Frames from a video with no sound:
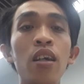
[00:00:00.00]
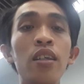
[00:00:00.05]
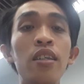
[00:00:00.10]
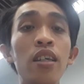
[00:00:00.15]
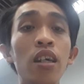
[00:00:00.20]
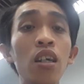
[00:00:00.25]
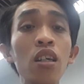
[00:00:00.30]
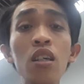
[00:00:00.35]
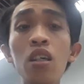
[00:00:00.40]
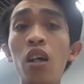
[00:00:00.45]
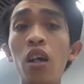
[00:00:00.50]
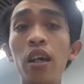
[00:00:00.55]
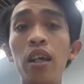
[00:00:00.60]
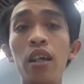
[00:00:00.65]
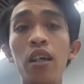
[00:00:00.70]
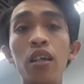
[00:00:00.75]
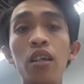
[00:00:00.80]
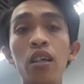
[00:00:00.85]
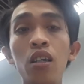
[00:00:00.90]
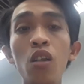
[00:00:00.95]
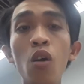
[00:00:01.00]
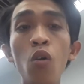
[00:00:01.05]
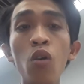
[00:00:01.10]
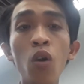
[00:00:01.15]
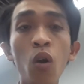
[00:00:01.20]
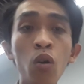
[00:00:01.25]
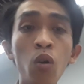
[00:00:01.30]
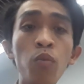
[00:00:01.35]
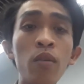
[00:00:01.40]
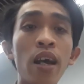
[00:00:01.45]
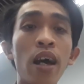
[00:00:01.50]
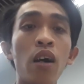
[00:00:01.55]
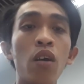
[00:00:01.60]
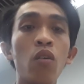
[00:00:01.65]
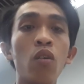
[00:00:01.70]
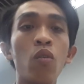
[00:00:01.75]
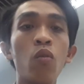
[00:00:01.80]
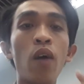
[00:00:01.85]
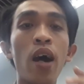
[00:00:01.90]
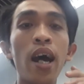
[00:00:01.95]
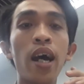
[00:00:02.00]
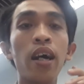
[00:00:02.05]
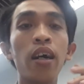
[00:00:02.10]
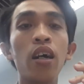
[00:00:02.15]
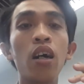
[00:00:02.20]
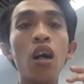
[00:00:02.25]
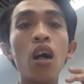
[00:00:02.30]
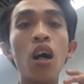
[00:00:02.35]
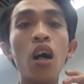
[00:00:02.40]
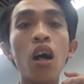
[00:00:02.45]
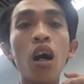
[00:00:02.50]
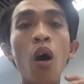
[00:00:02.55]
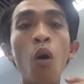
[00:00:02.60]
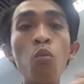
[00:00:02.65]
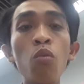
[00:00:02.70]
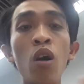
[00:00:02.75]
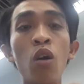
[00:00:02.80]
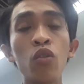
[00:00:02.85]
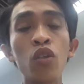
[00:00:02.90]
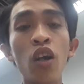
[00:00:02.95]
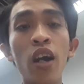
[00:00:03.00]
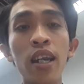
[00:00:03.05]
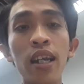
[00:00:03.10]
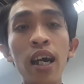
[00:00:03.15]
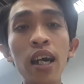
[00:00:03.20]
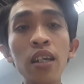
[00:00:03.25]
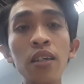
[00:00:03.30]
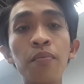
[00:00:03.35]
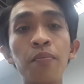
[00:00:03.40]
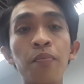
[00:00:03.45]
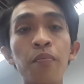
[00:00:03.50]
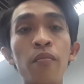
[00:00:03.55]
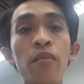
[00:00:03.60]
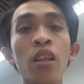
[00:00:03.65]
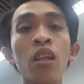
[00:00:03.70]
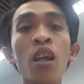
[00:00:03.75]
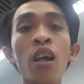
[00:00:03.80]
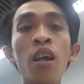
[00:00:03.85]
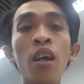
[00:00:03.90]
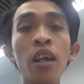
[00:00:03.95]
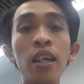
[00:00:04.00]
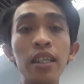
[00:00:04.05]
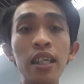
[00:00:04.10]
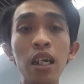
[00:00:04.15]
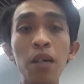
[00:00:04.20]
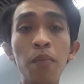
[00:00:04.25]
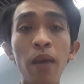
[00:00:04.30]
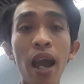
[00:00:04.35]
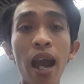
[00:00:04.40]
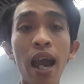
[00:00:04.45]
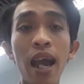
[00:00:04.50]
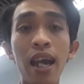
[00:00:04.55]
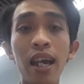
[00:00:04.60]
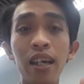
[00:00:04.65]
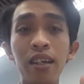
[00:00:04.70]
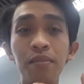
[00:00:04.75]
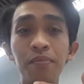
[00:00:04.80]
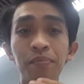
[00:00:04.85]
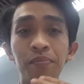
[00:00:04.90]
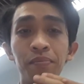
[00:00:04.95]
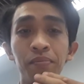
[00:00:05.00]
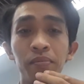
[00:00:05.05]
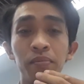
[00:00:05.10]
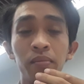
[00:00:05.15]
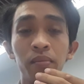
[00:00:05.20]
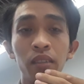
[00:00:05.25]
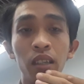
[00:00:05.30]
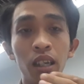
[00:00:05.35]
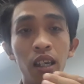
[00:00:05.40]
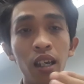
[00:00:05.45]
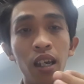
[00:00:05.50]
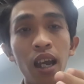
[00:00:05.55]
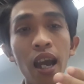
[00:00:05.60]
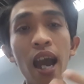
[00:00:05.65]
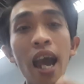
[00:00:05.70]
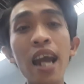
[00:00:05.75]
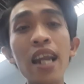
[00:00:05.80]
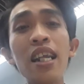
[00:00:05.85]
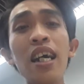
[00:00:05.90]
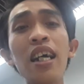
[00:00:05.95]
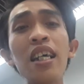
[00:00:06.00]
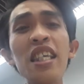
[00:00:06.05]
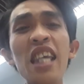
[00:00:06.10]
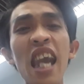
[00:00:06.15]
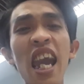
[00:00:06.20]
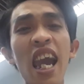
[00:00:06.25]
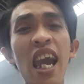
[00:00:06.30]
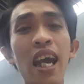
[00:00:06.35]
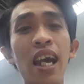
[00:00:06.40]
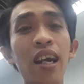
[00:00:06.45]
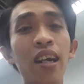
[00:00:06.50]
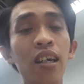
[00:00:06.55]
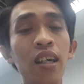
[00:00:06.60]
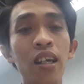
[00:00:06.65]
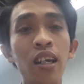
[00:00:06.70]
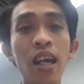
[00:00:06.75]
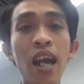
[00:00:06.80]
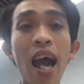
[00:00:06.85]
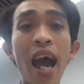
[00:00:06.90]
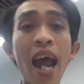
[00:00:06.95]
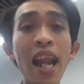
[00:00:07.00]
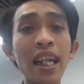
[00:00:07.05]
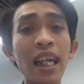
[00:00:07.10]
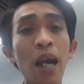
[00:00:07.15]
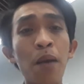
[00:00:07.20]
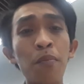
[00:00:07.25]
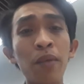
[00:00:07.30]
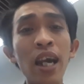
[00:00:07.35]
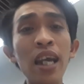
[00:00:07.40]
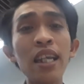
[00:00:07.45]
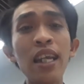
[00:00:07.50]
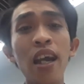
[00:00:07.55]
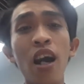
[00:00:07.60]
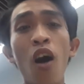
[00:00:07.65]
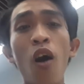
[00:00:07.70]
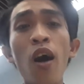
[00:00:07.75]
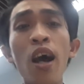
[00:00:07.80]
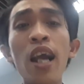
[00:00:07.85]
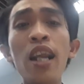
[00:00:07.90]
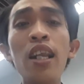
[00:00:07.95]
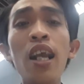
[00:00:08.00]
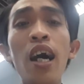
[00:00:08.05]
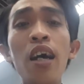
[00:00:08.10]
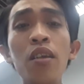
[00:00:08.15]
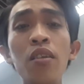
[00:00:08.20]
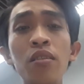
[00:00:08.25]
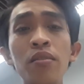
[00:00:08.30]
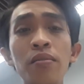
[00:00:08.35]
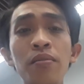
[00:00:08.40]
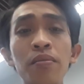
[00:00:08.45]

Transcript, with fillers: những người luôn luôn lúc nào và ủng hộ cho anh hết nhưng mà anh ở nhà anh cầm cái điện thoại anh lên